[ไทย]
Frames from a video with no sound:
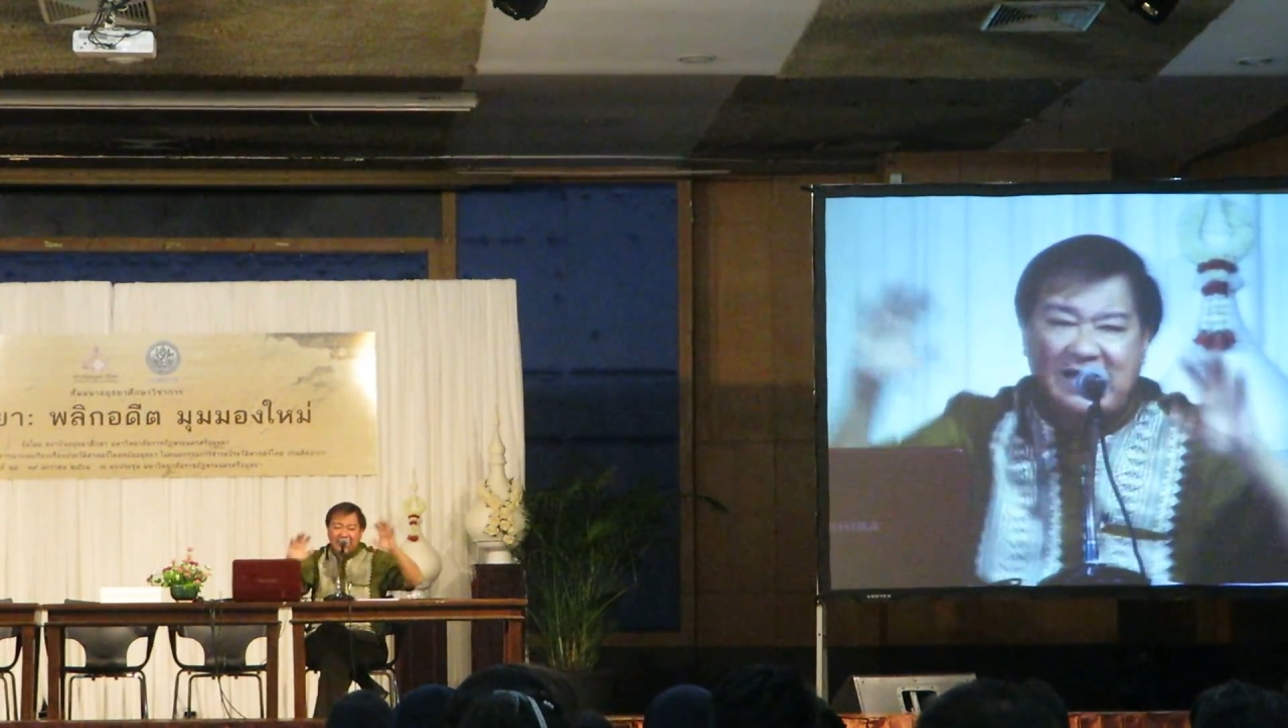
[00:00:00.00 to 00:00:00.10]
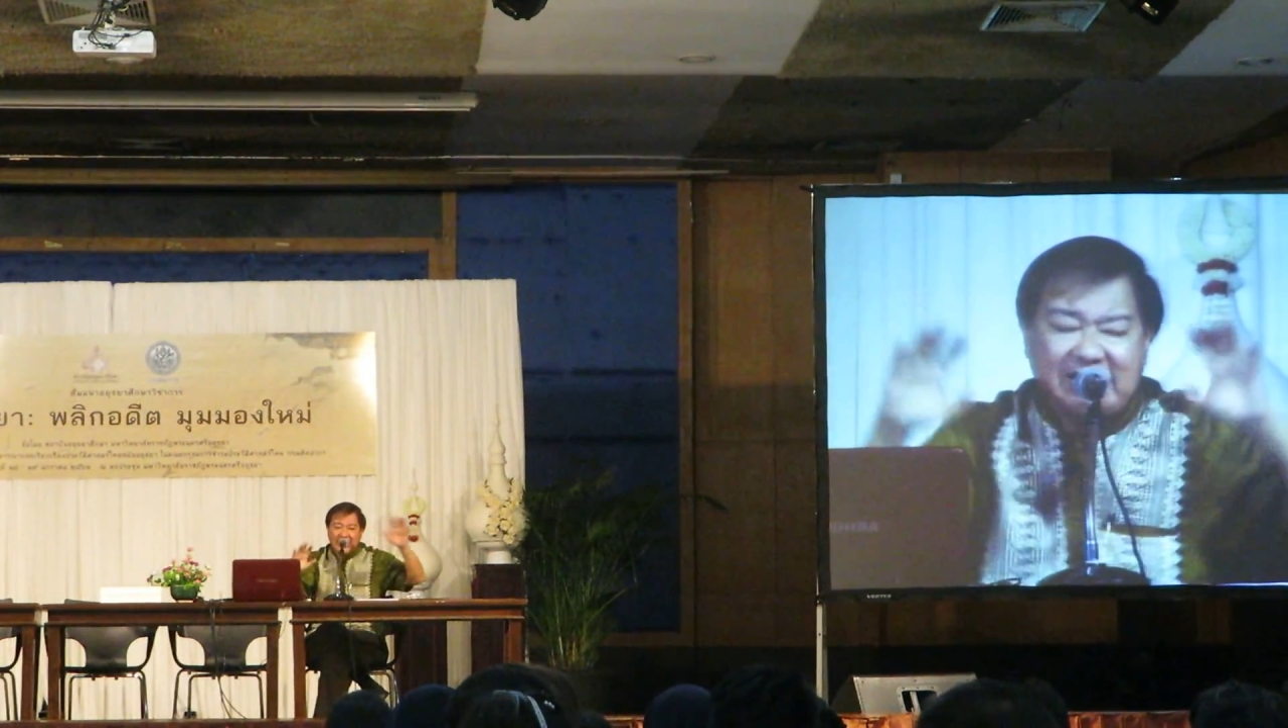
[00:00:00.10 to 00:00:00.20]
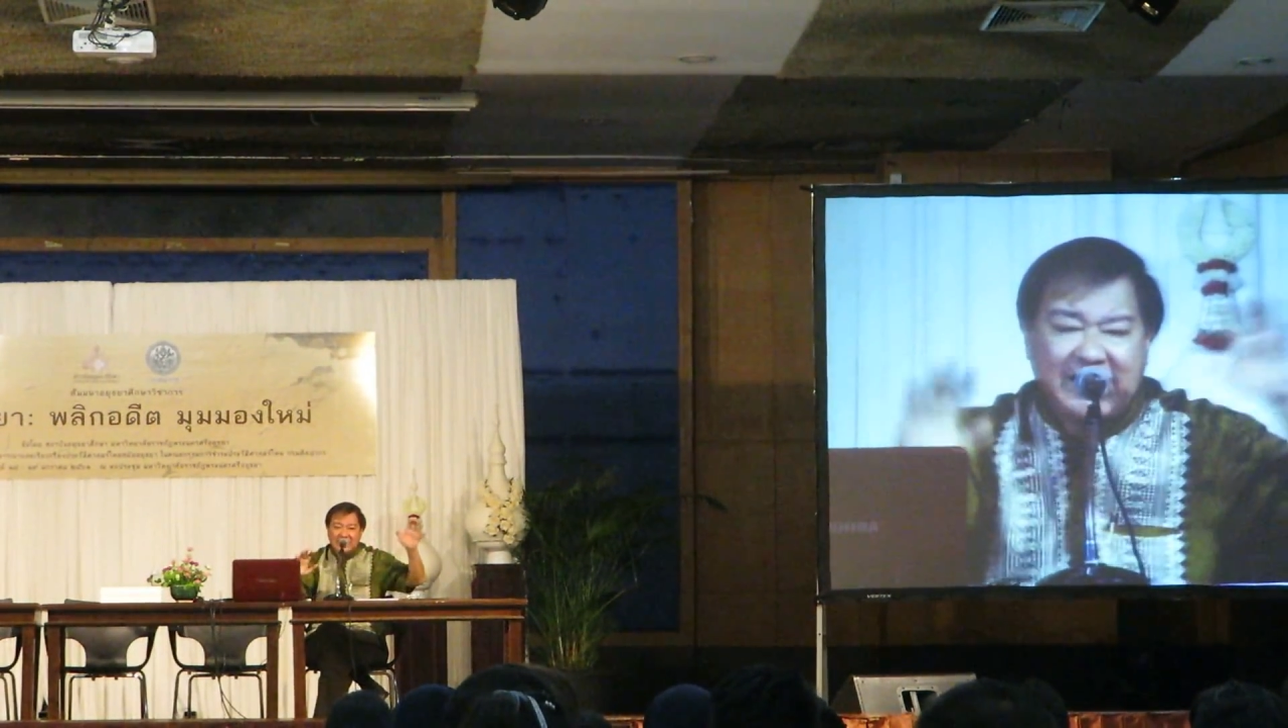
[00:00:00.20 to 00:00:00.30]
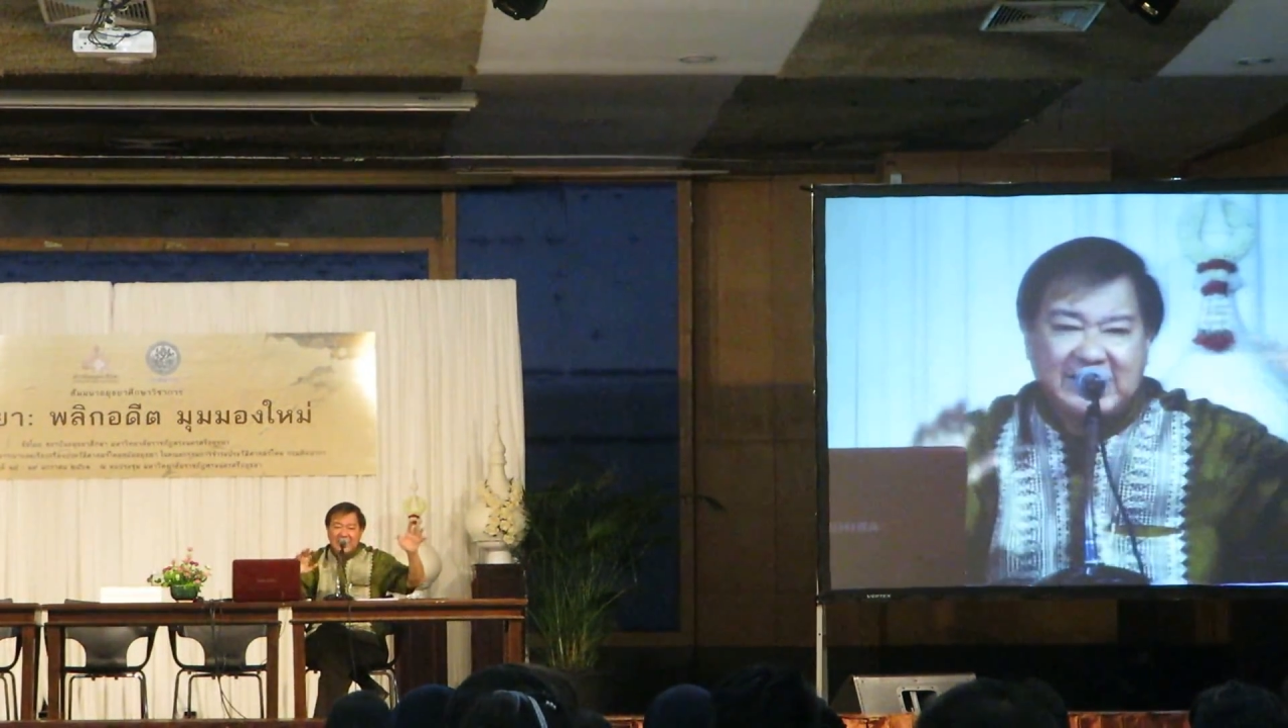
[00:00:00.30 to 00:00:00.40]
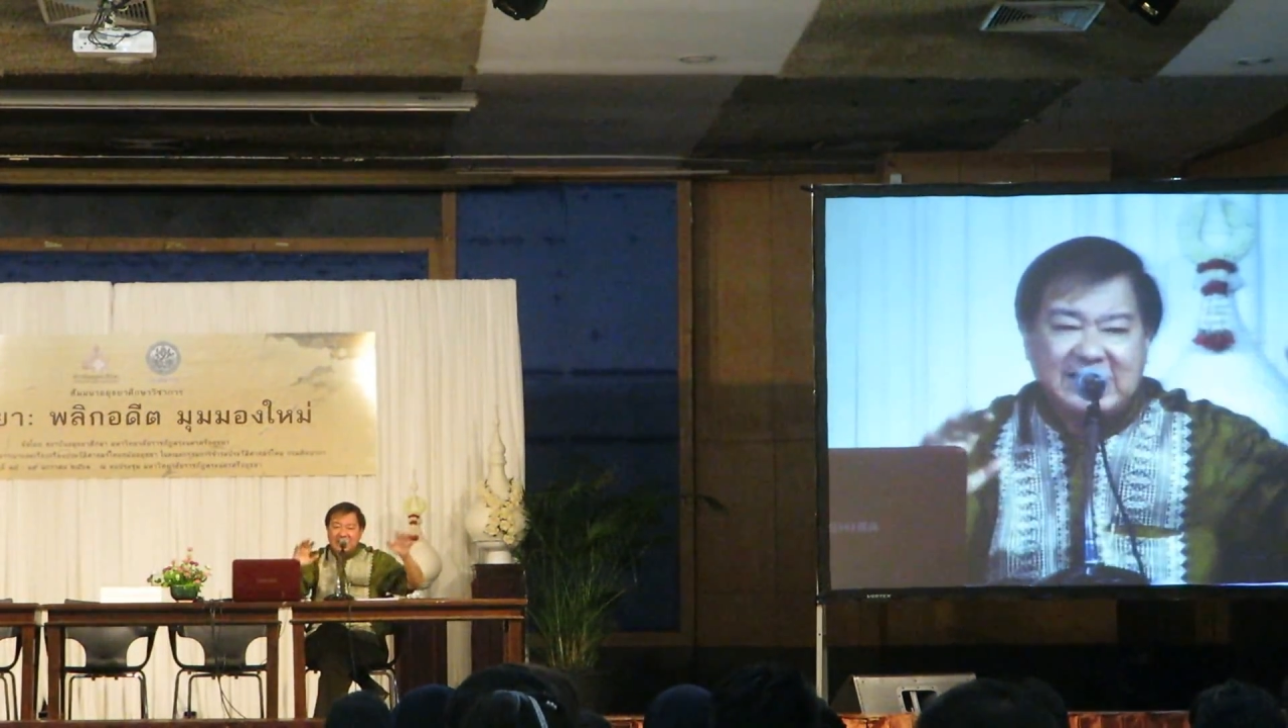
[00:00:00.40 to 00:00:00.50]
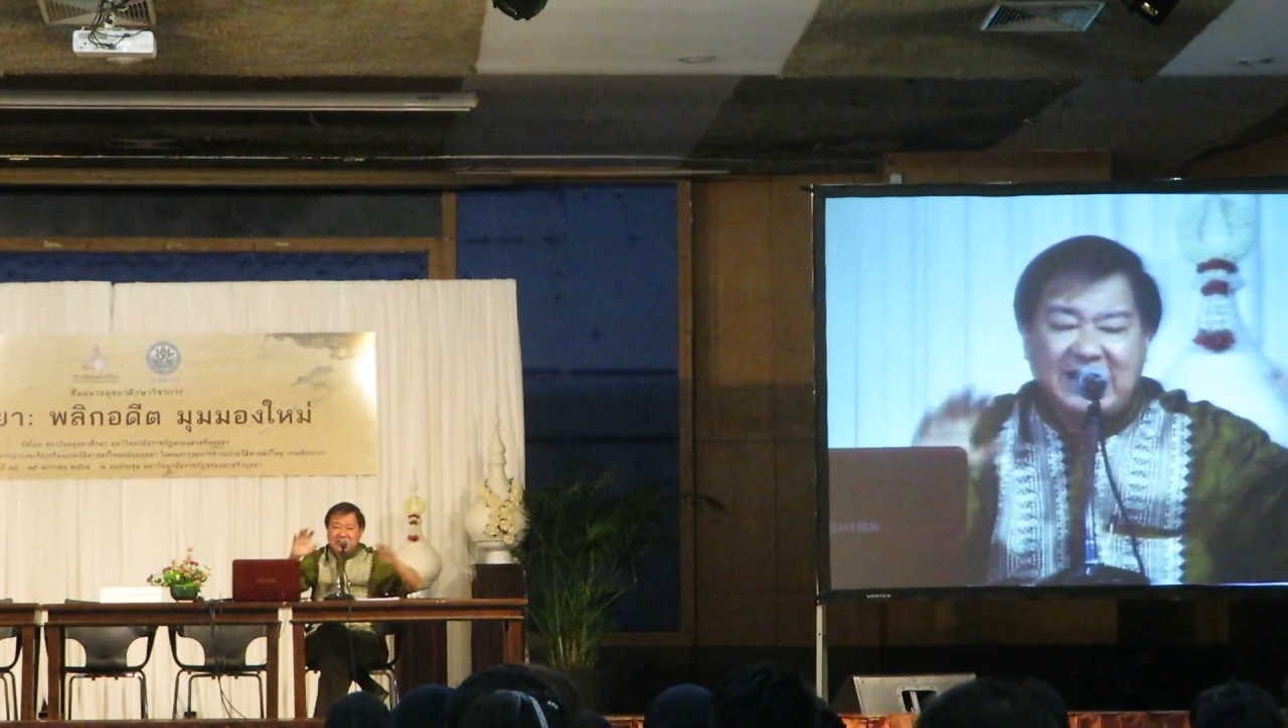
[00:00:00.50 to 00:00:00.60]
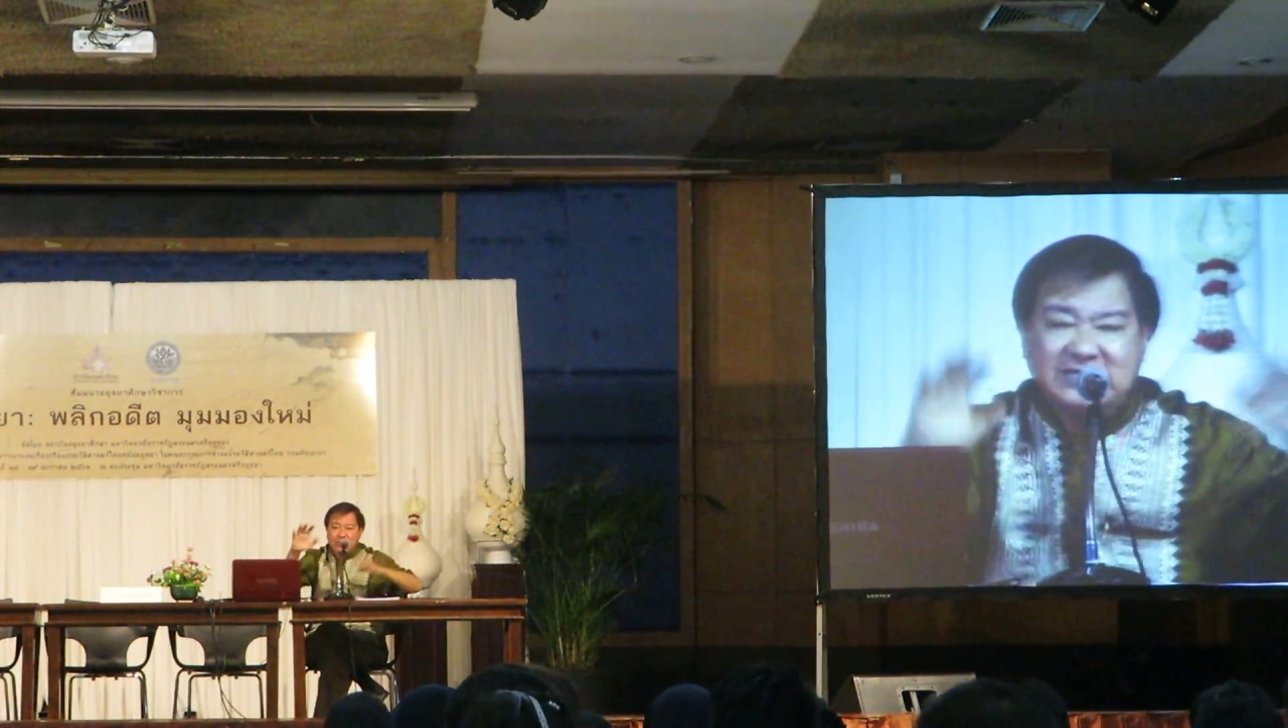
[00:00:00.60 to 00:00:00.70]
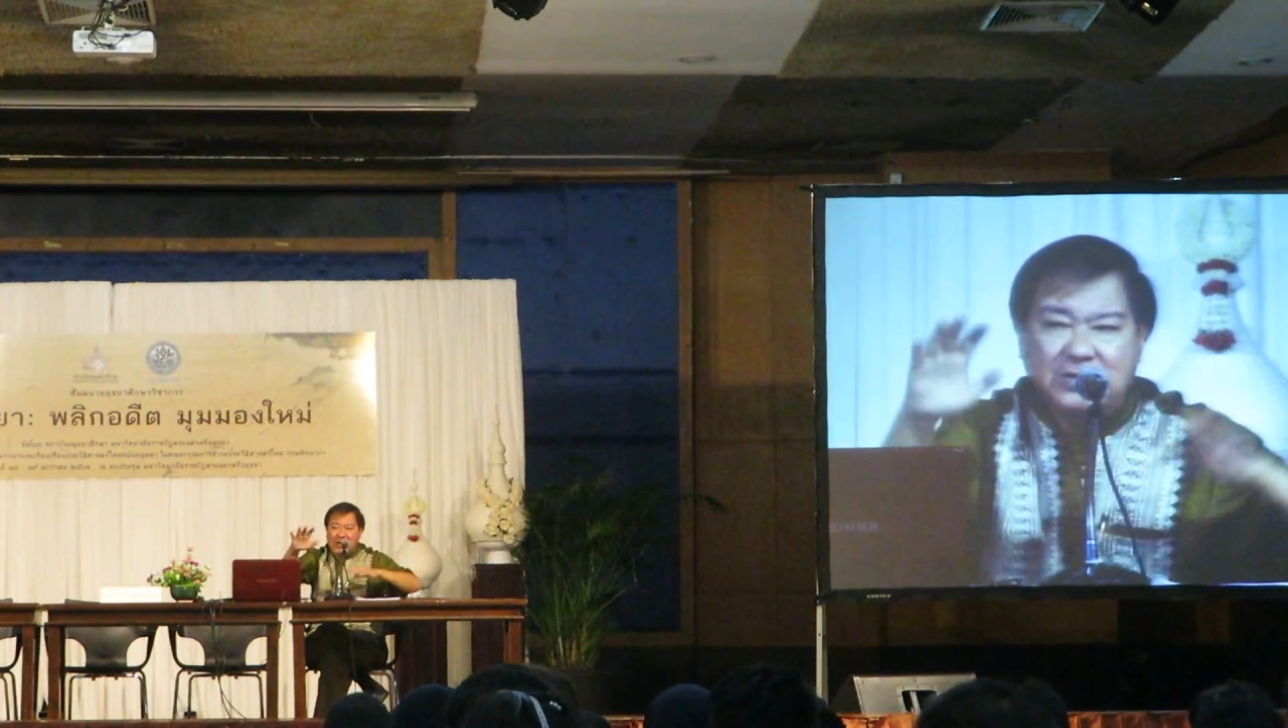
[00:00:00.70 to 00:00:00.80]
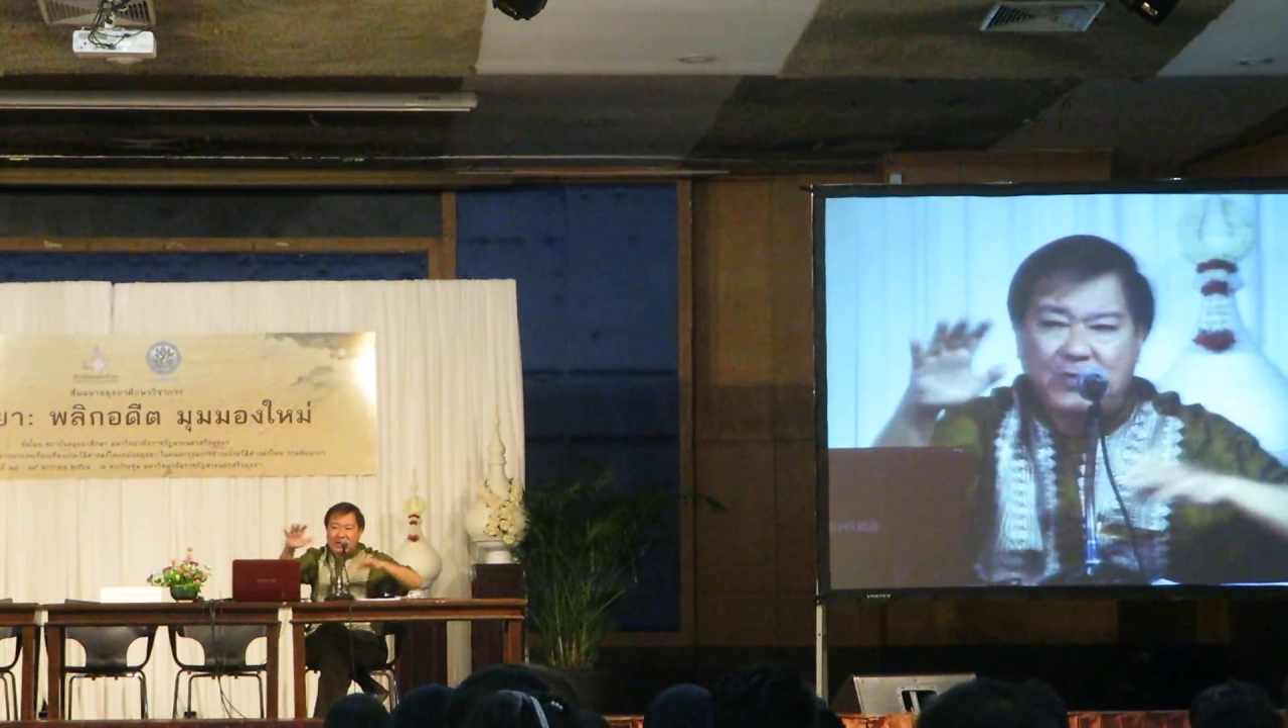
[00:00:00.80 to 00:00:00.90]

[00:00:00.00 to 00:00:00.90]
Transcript: เขตต่างจั